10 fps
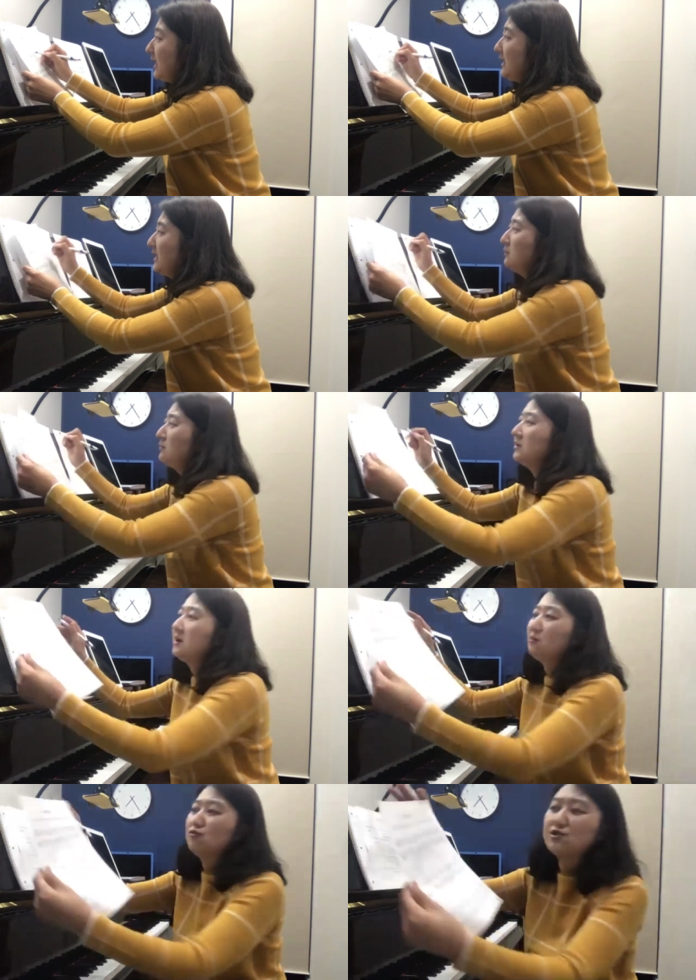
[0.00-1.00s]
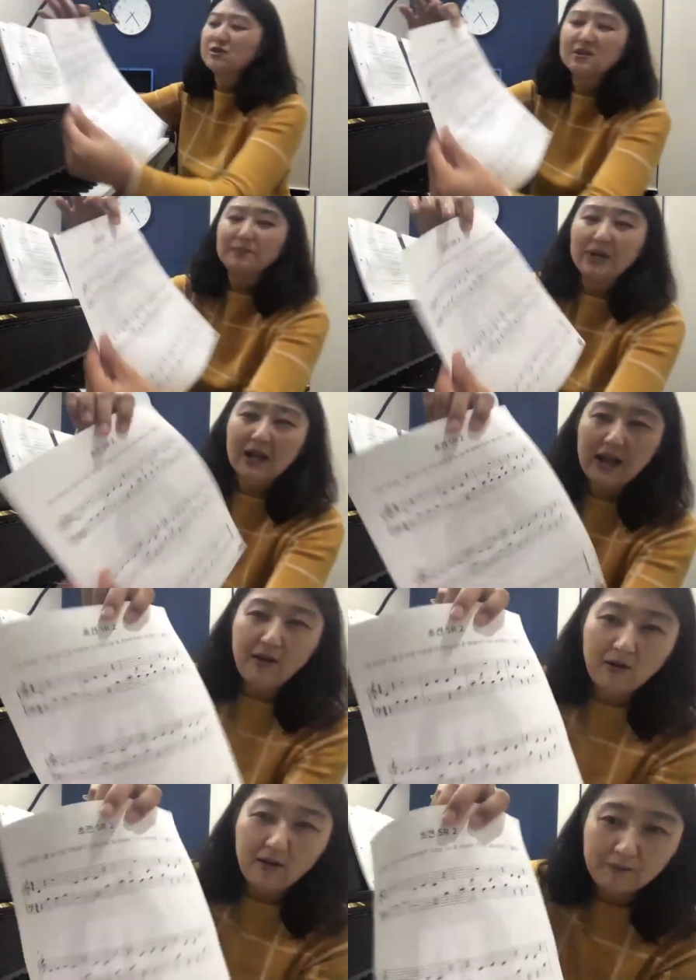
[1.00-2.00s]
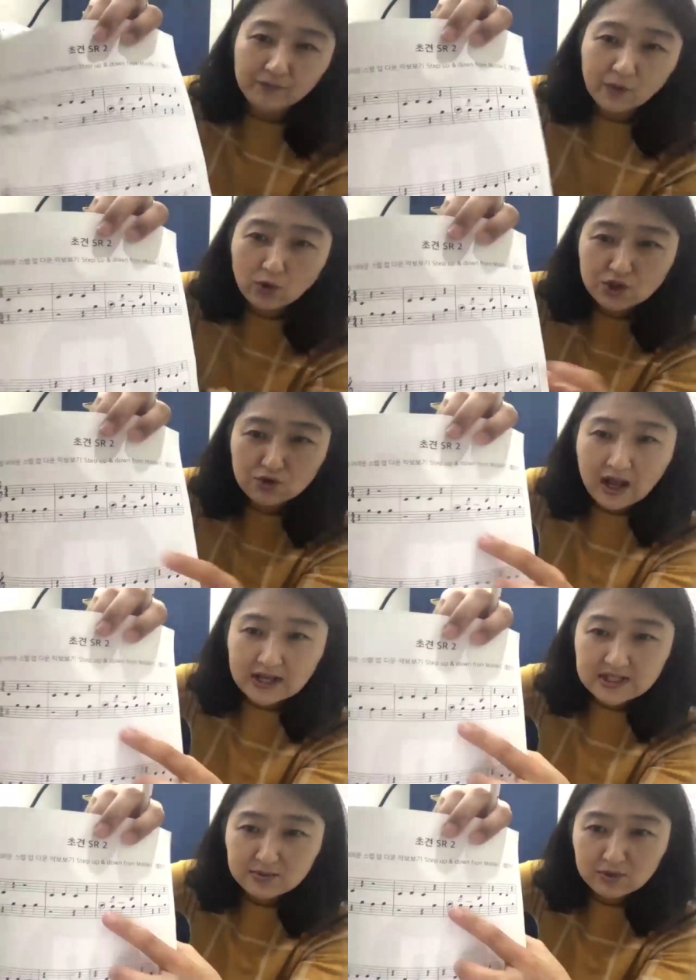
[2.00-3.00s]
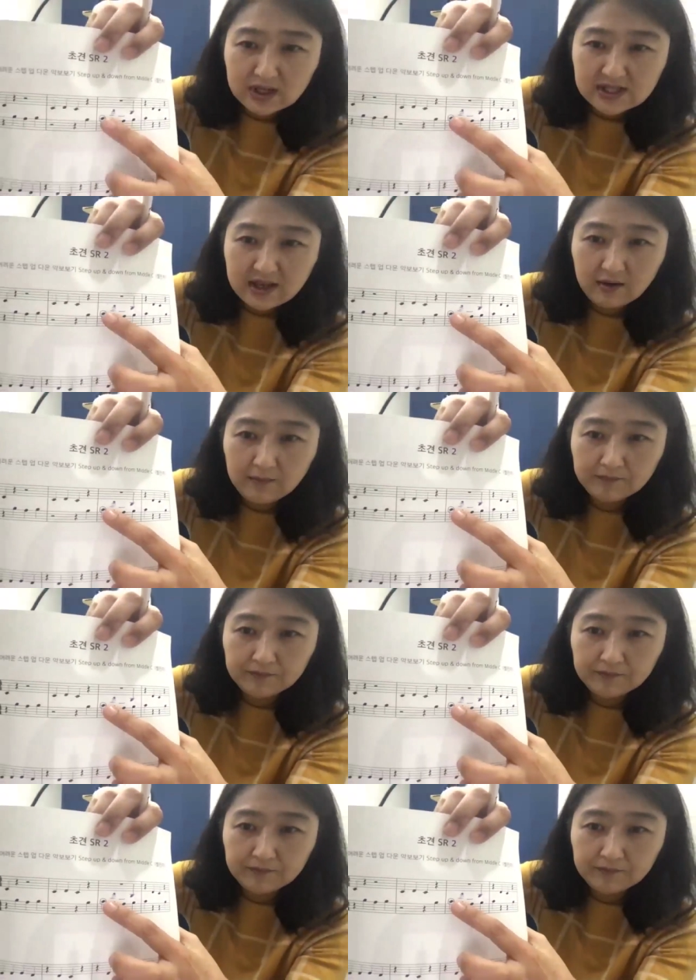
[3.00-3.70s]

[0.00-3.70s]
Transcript: 이 음은 무슨 음일까요? 혹시 누가 아시는 분 계세요?